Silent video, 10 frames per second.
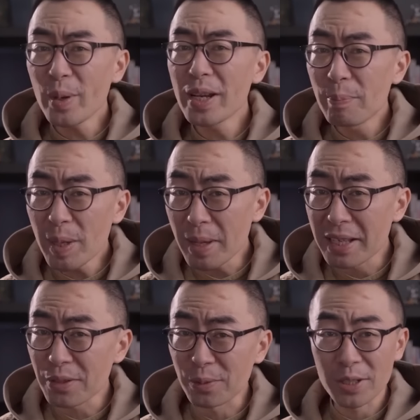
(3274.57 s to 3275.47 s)
为了避
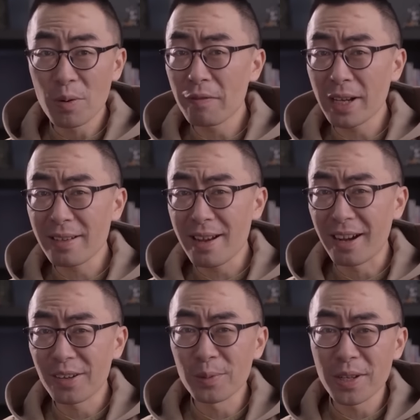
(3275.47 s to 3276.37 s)
免这种情况发生
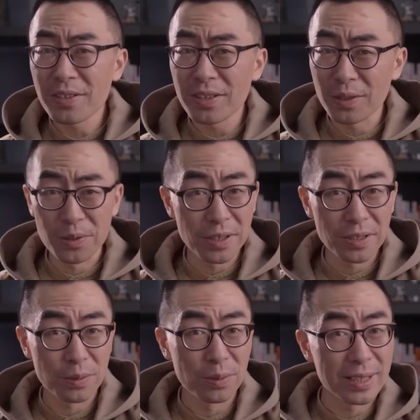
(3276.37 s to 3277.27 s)
啊，工程师就设
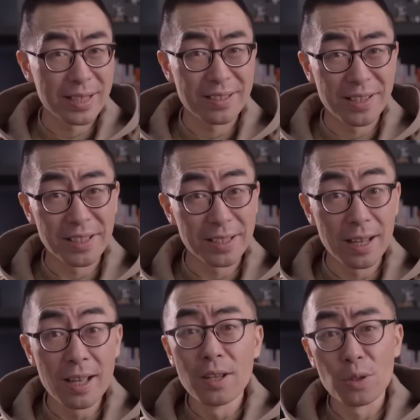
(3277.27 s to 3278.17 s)
计出了这个神奇的